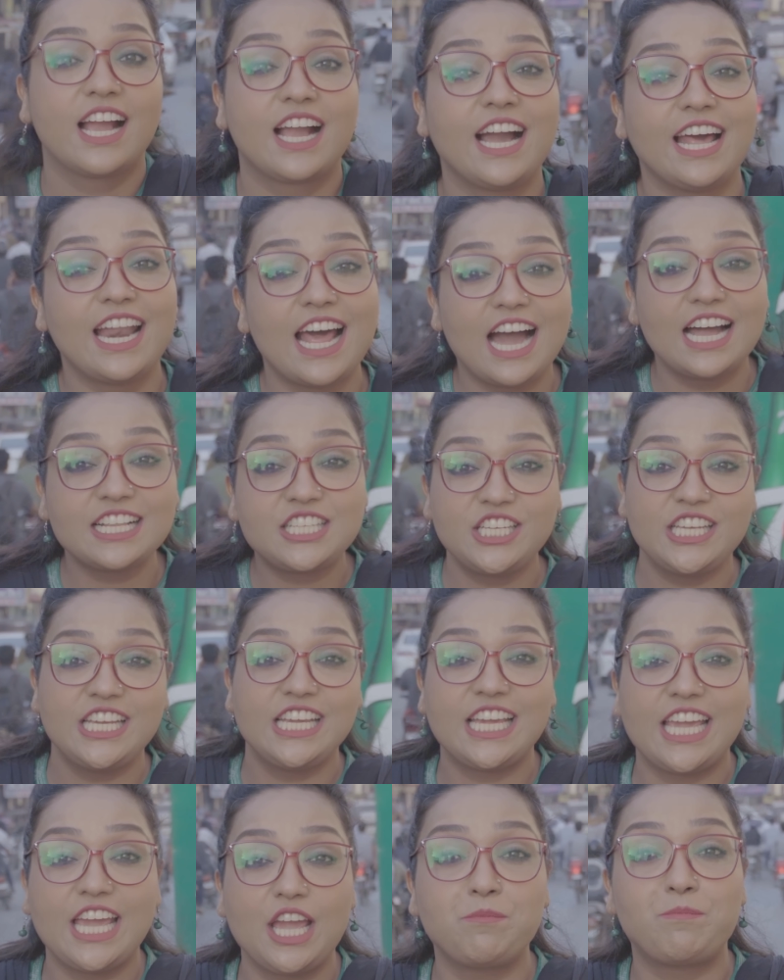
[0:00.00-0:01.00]
कराची
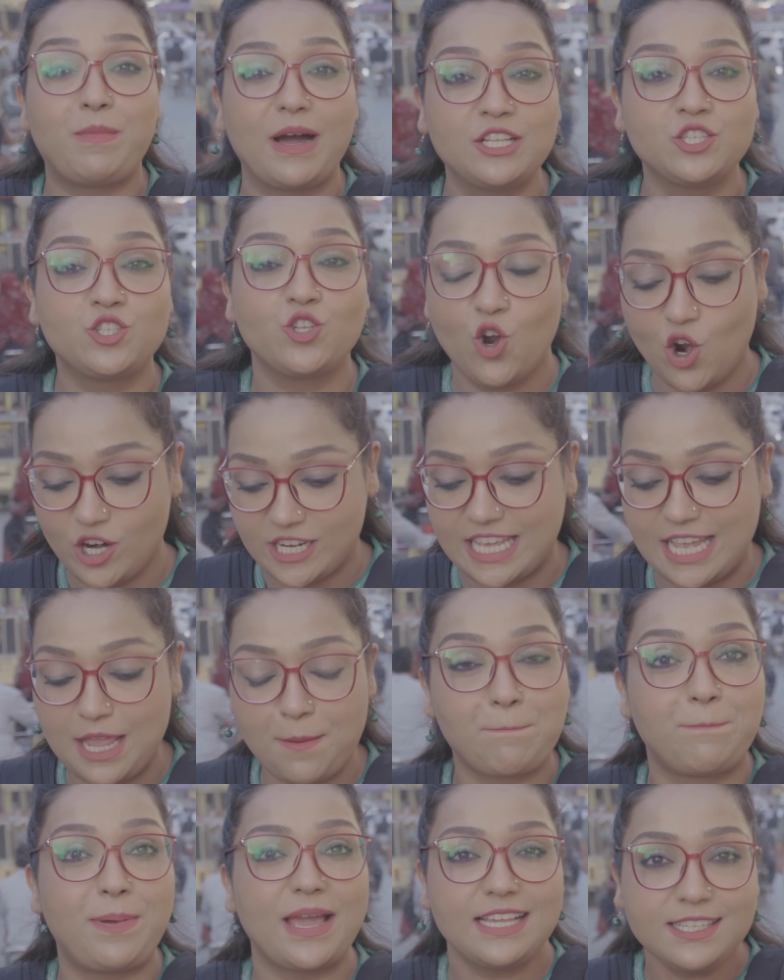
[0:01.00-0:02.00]
के बंद रोड की
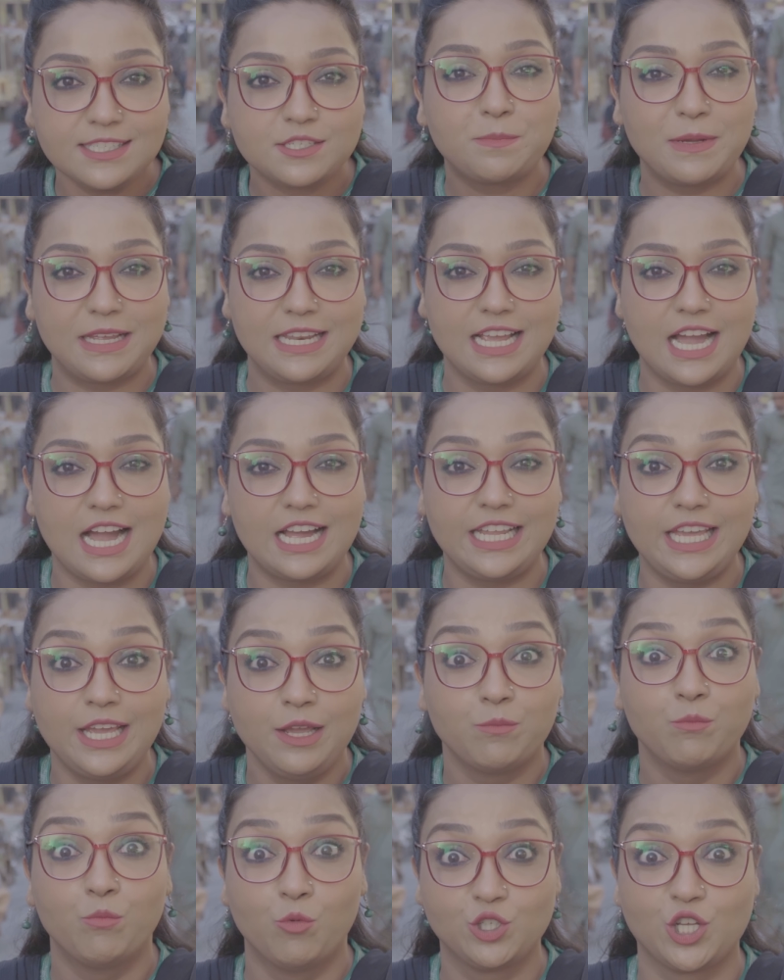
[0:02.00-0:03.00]
बेस्ट बिरयानी
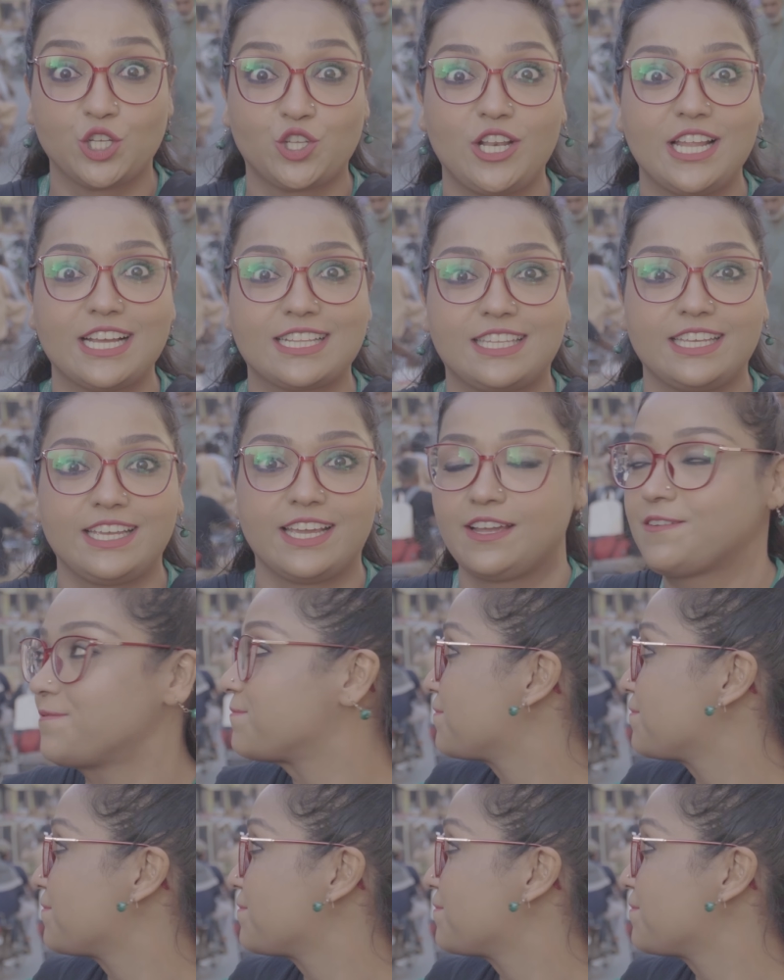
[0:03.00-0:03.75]
मुझे जो लगती है